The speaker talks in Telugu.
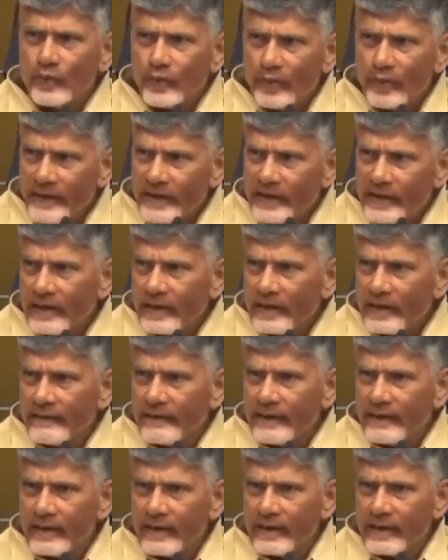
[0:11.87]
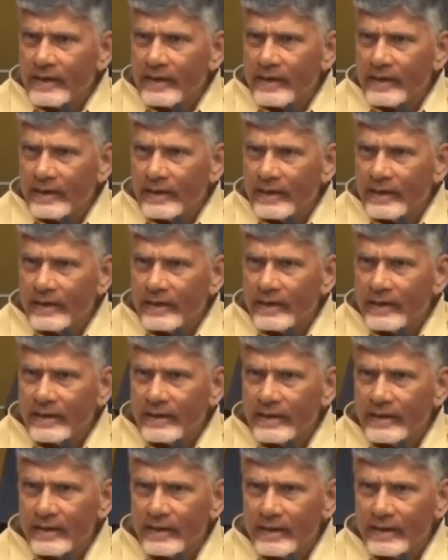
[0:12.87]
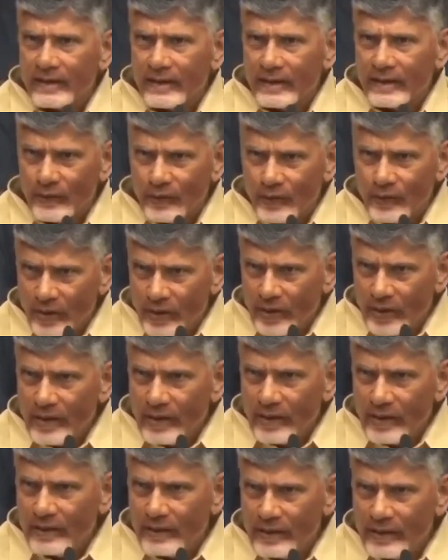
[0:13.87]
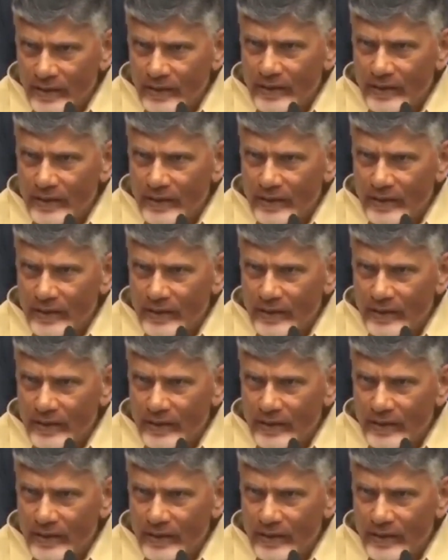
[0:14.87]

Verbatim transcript: నువ్వు మాట్లాడడం ఏంటంటున్నా గొంగళి